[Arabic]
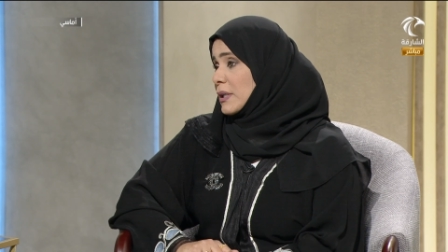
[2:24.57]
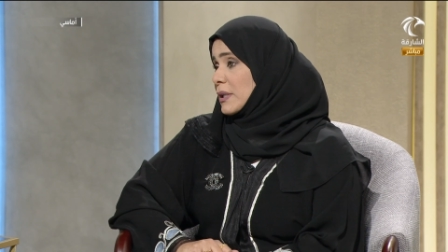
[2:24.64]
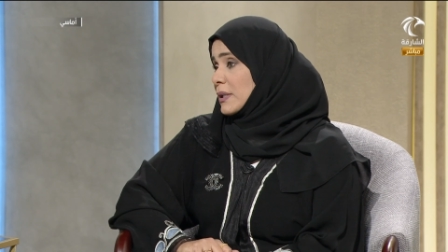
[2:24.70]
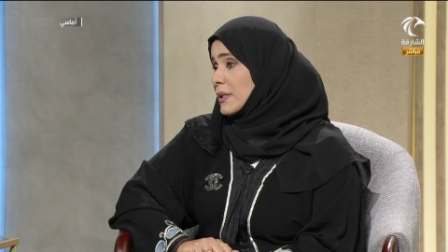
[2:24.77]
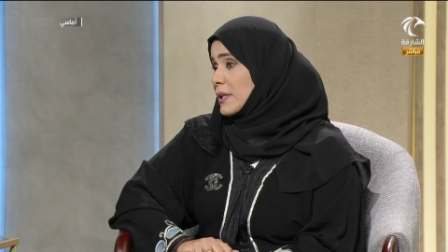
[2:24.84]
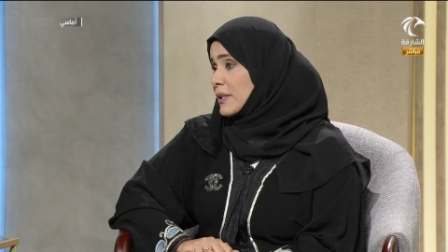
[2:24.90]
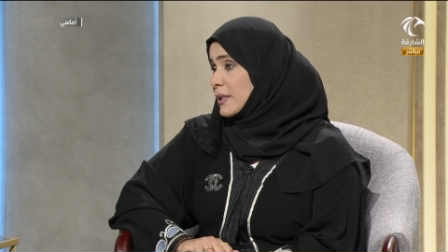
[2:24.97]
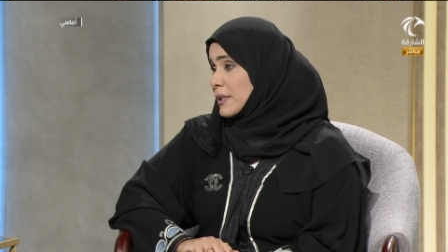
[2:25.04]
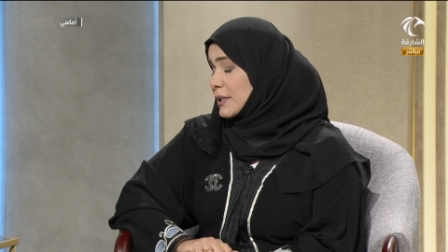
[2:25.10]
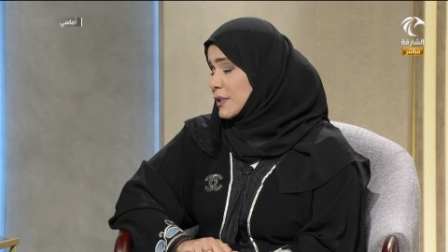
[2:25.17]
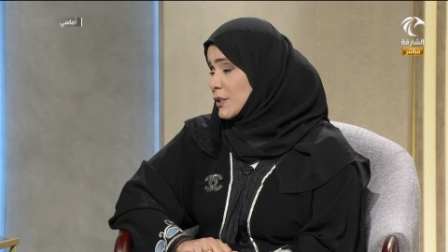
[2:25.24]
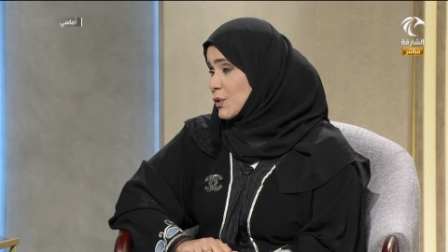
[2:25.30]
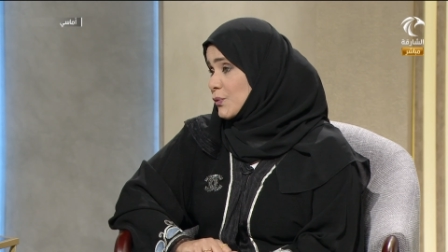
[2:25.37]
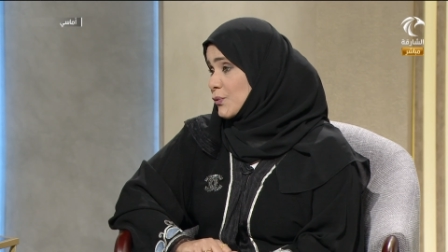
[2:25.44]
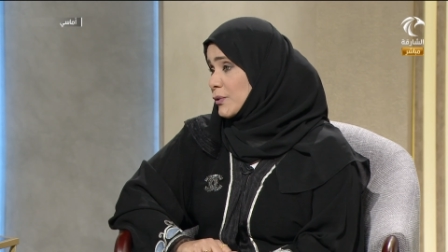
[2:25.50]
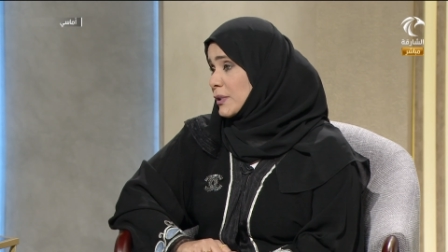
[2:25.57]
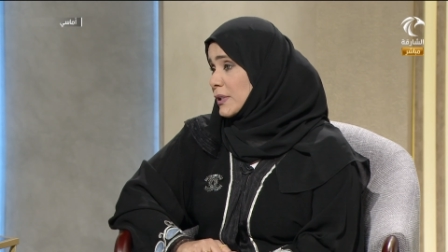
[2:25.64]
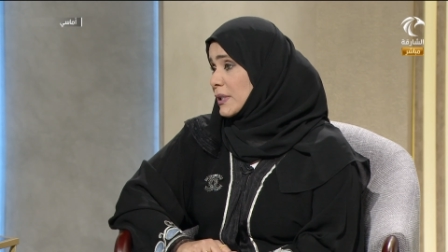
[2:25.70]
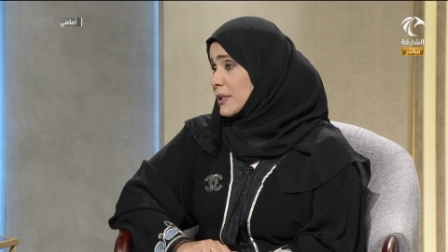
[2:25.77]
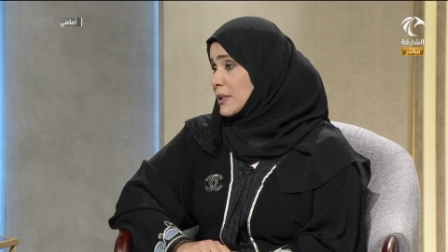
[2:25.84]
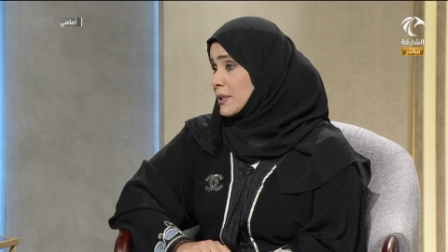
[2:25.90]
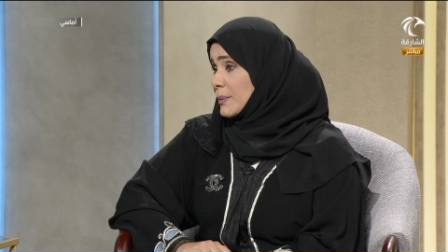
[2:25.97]
آه، كذلك السفن
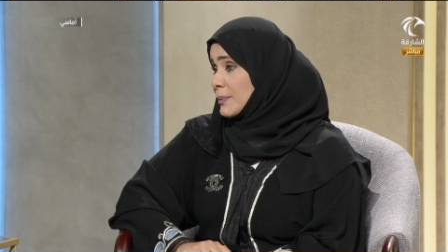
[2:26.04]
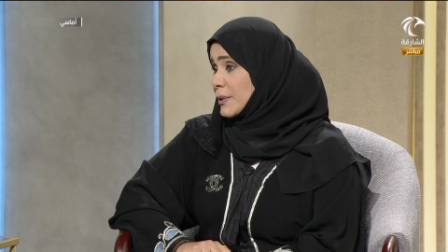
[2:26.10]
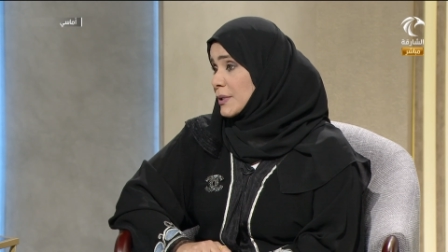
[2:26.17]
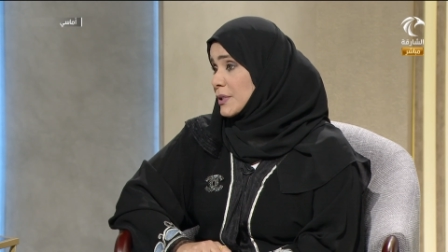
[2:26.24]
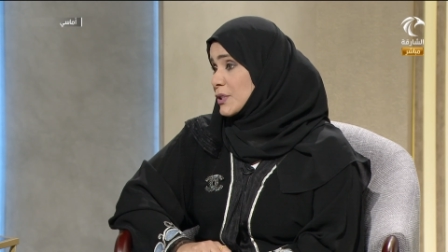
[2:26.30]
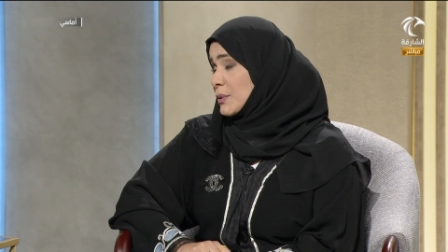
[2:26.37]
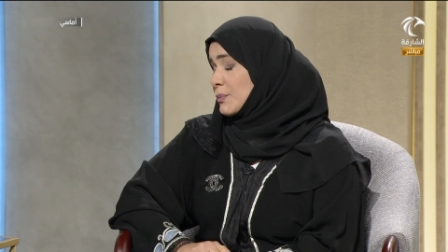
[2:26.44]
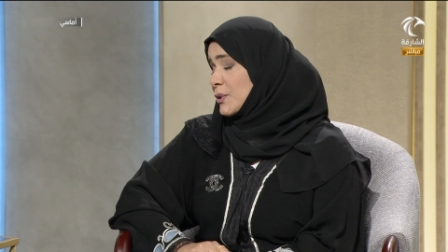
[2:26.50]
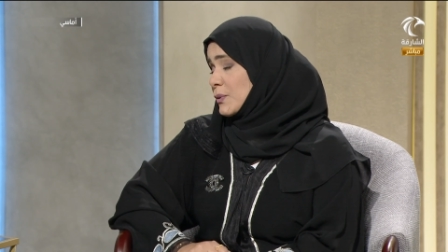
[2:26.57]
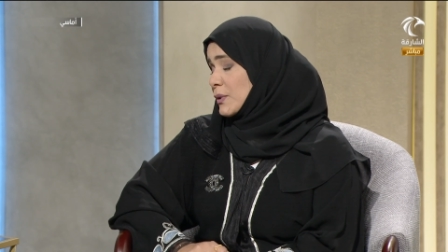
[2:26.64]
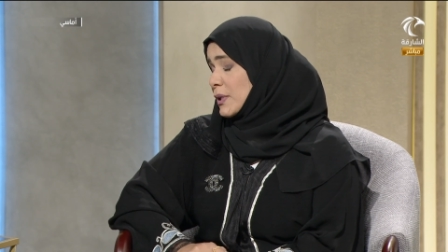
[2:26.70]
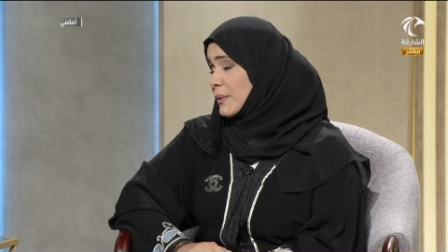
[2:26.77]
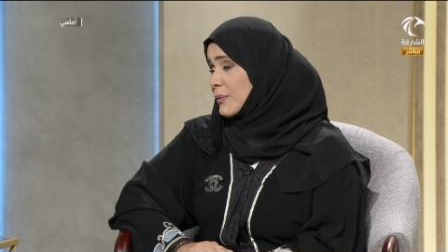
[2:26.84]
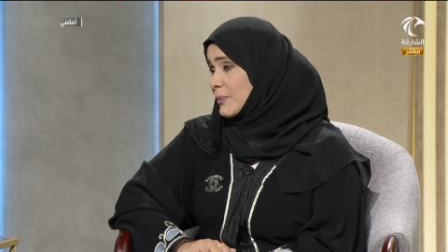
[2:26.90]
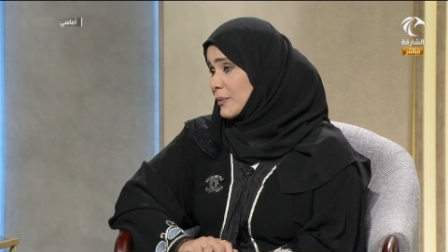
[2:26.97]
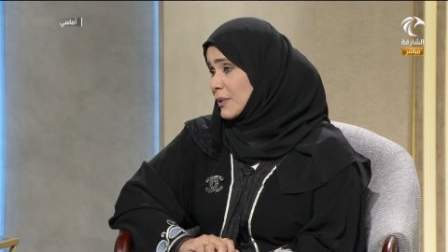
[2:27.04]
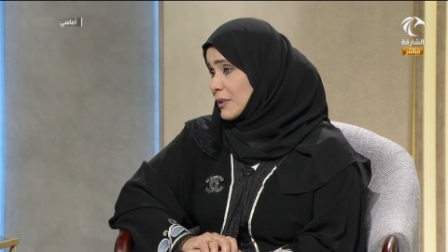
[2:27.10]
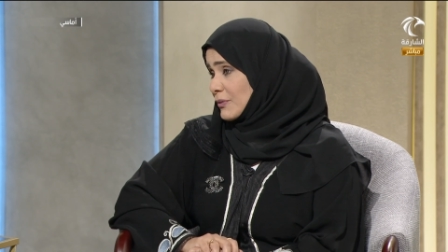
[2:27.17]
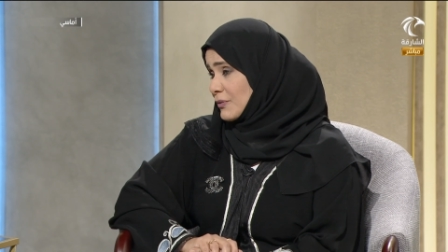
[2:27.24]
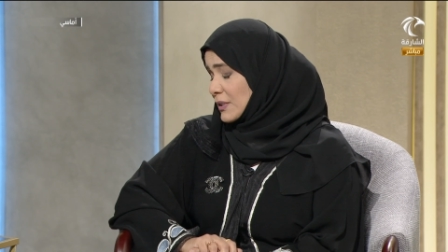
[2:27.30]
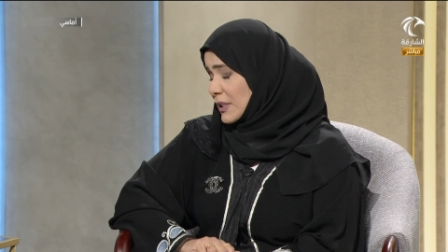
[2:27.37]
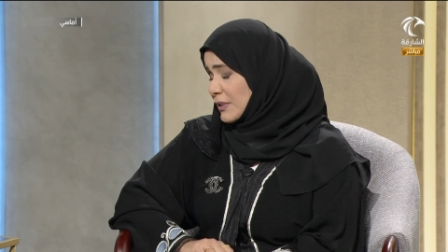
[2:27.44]
كانت تبحر جميعها
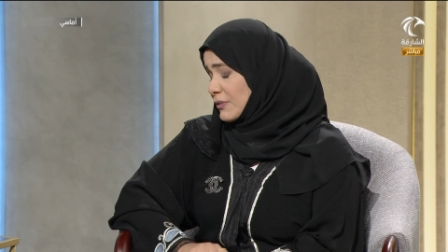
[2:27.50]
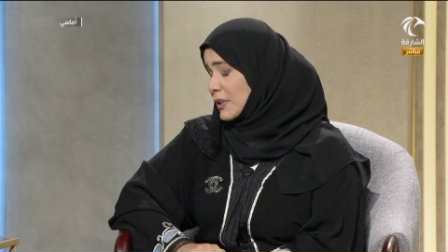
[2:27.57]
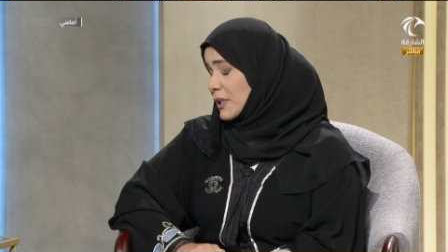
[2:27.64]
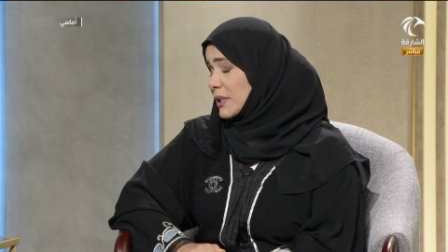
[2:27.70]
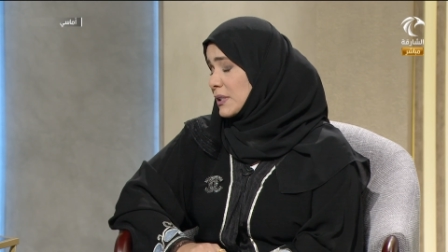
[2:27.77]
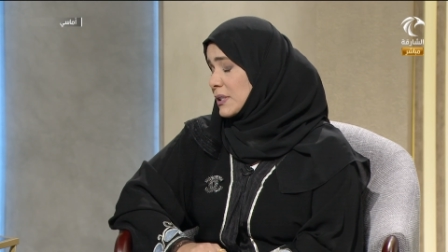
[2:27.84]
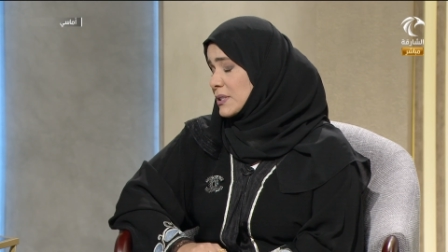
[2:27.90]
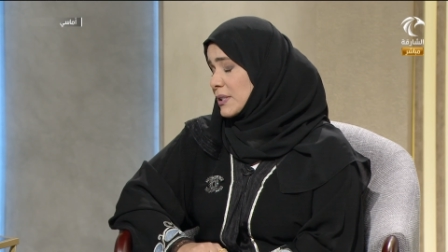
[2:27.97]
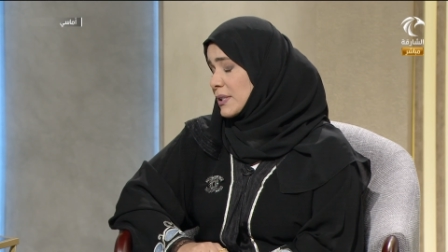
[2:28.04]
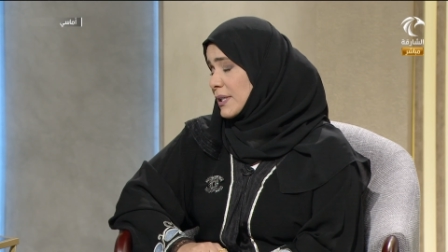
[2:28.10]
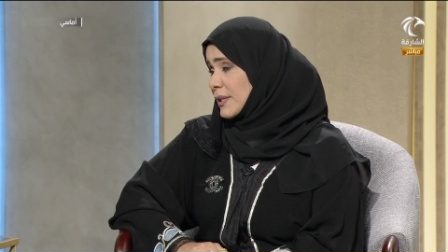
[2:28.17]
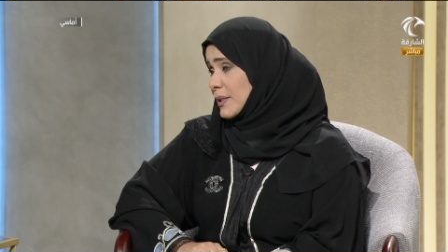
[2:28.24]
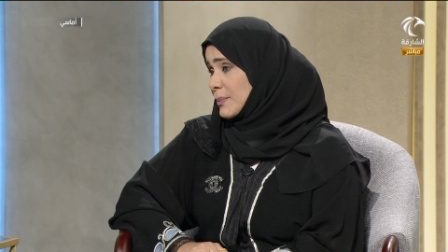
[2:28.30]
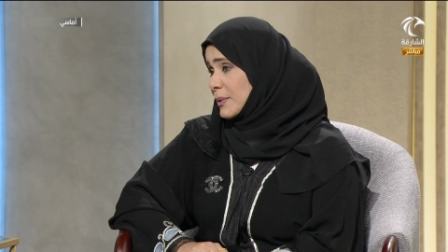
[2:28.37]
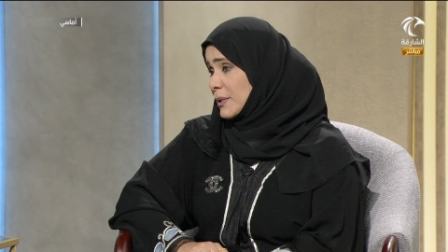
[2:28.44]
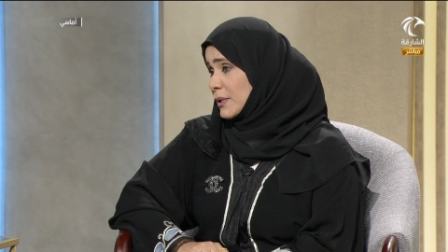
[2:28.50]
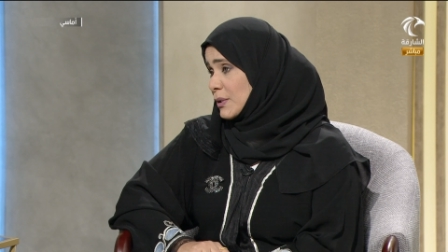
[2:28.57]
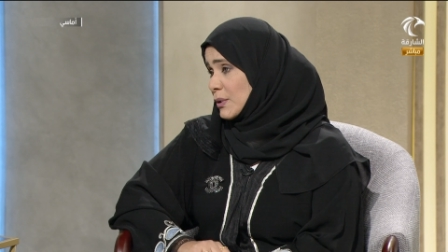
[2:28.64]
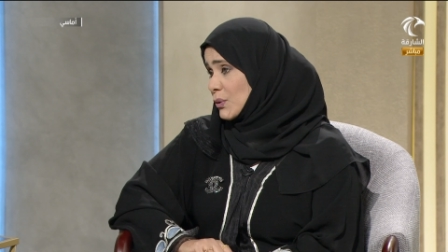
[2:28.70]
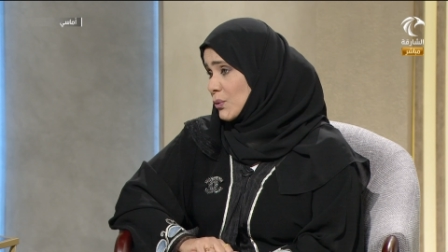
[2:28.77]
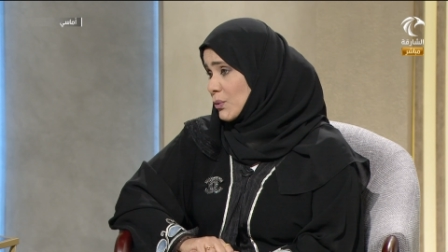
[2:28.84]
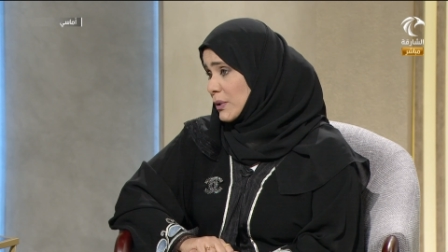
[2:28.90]
من في الخليج العربي
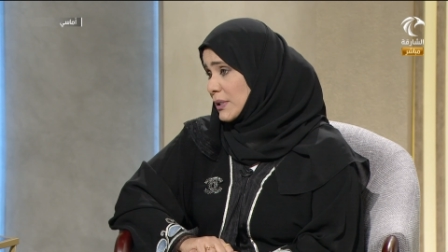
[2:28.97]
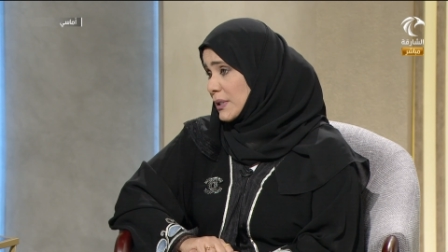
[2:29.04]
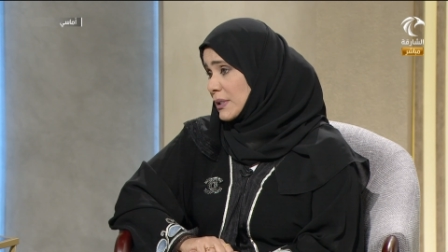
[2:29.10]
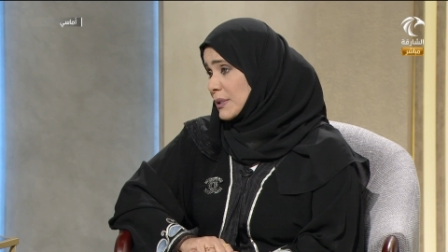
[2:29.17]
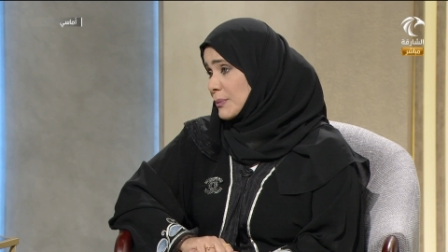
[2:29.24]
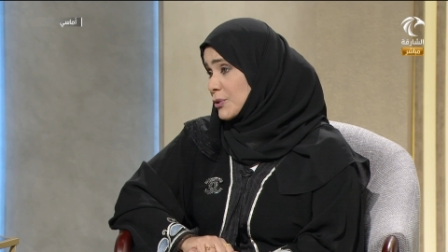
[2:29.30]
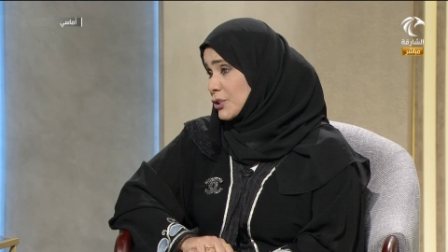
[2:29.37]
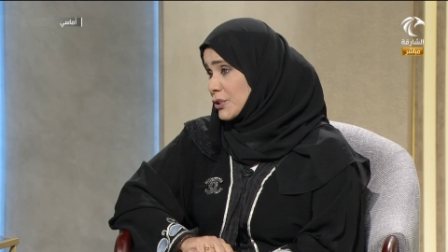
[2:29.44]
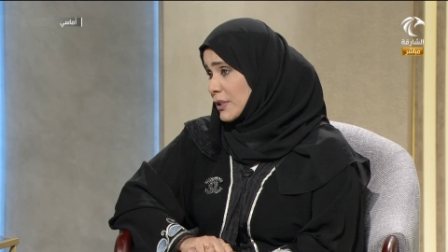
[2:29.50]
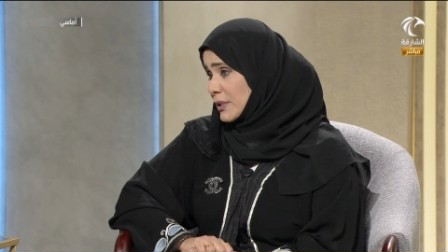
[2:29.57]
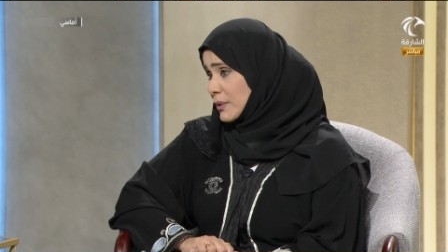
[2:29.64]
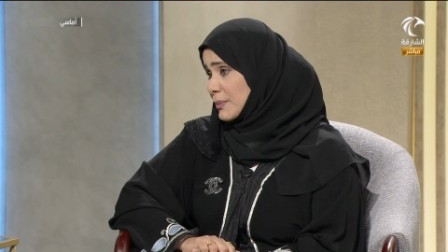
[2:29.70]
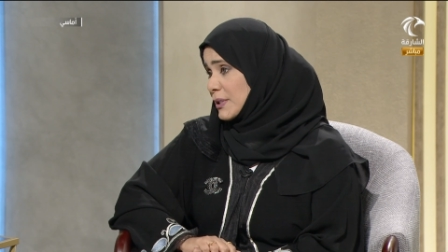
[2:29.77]
اللي هو يعني مشترك